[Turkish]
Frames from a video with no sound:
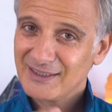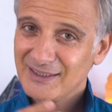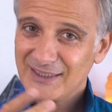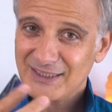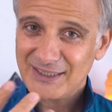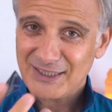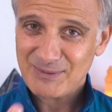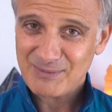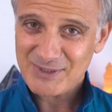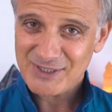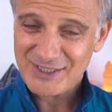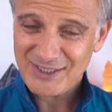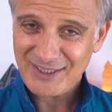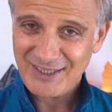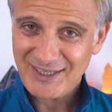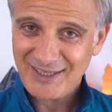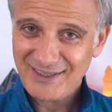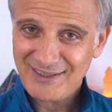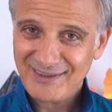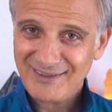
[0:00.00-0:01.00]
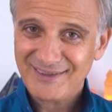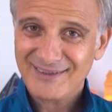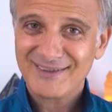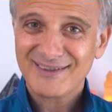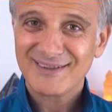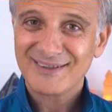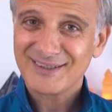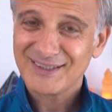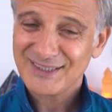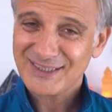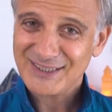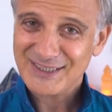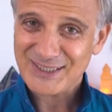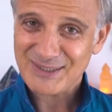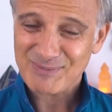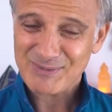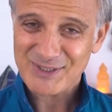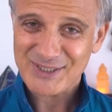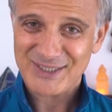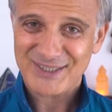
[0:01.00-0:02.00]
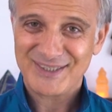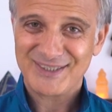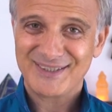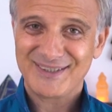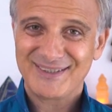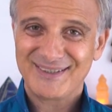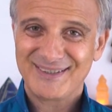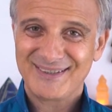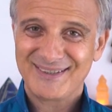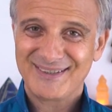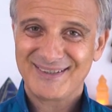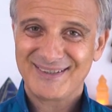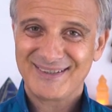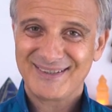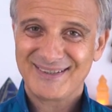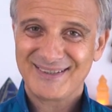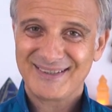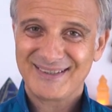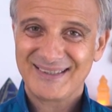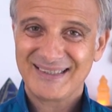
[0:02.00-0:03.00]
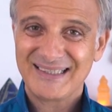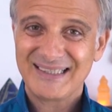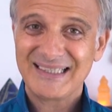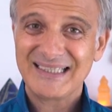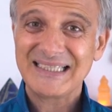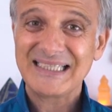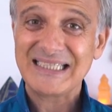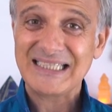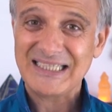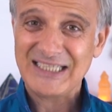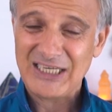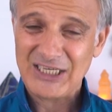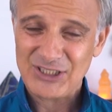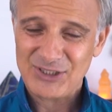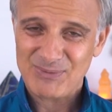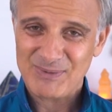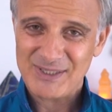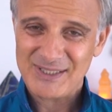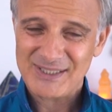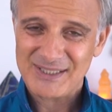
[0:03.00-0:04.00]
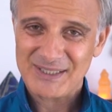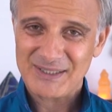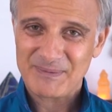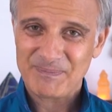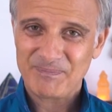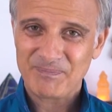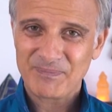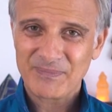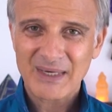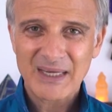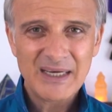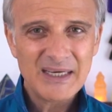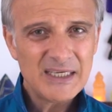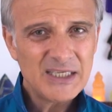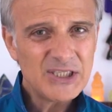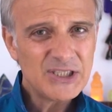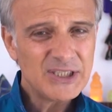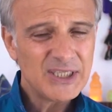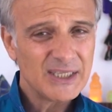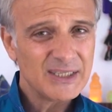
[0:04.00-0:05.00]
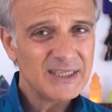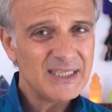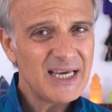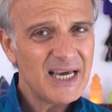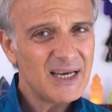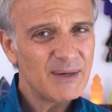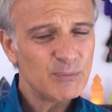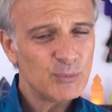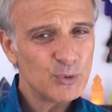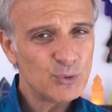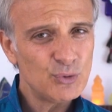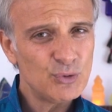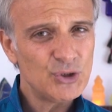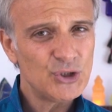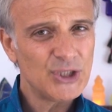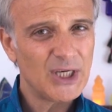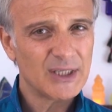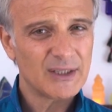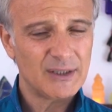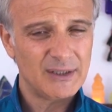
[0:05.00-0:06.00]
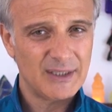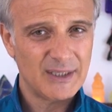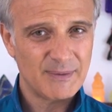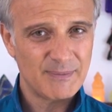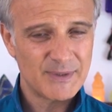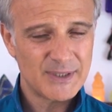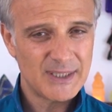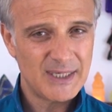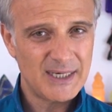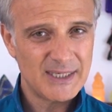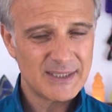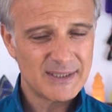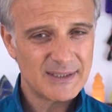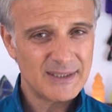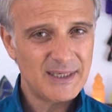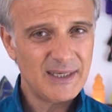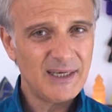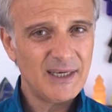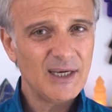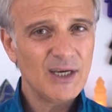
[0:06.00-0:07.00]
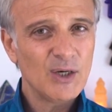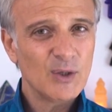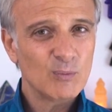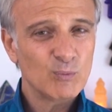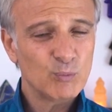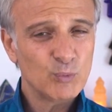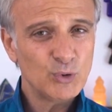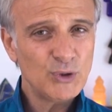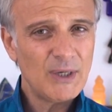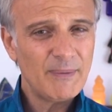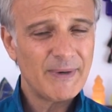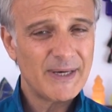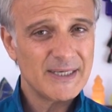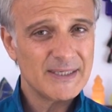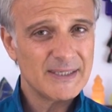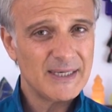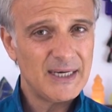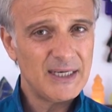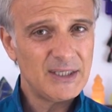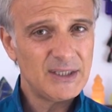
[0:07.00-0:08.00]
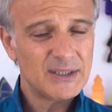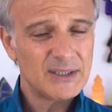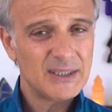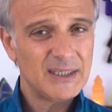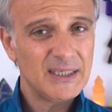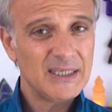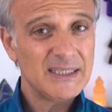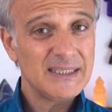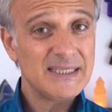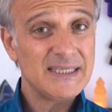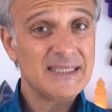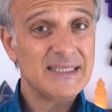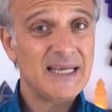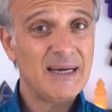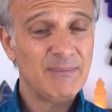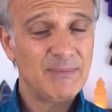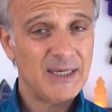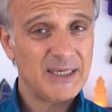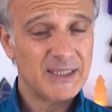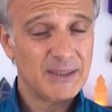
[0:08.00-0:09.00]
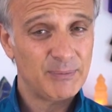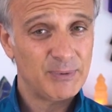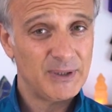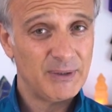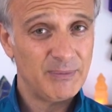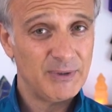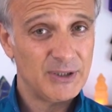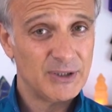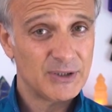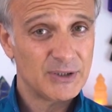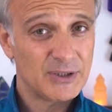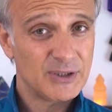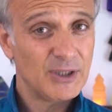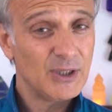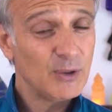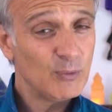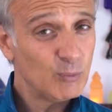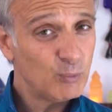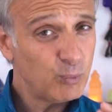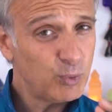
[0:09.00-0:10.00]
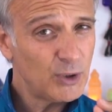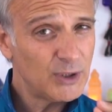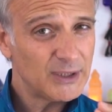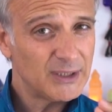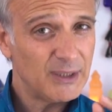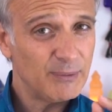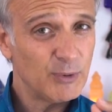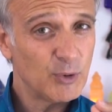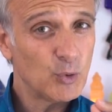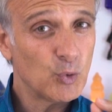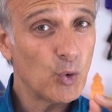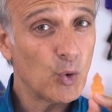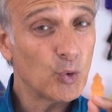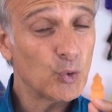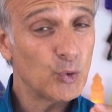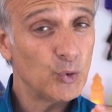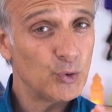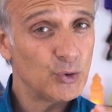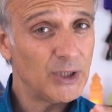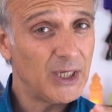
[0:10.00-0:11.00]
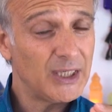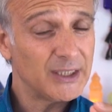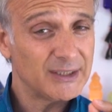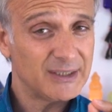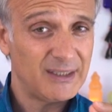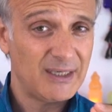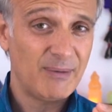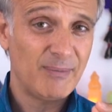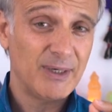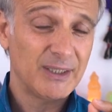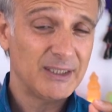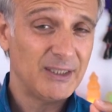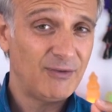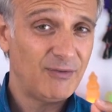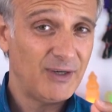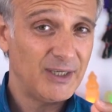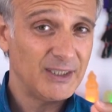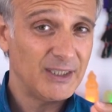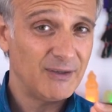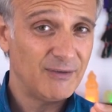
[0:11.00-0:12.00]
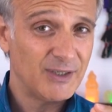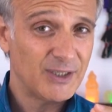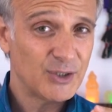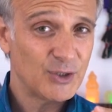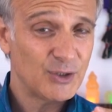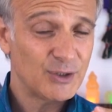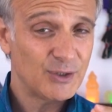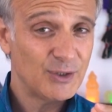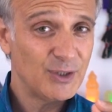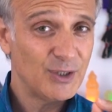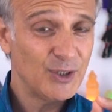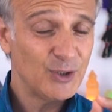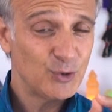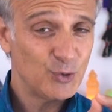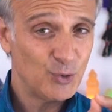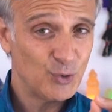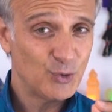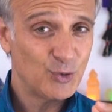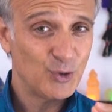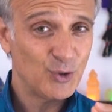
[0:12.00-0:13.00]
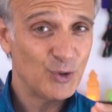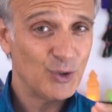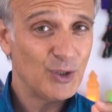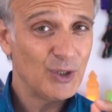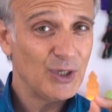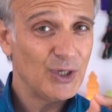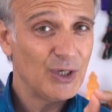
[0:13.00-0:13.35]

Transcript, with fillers: Kırmızıyla kırmızının iyileşmesi. İşte diğer bütün şakralarımızda aslında buna benzer sistemler yapılabilir. Burada tabii kokuyu da hatırlamakta fayda var. Çünkü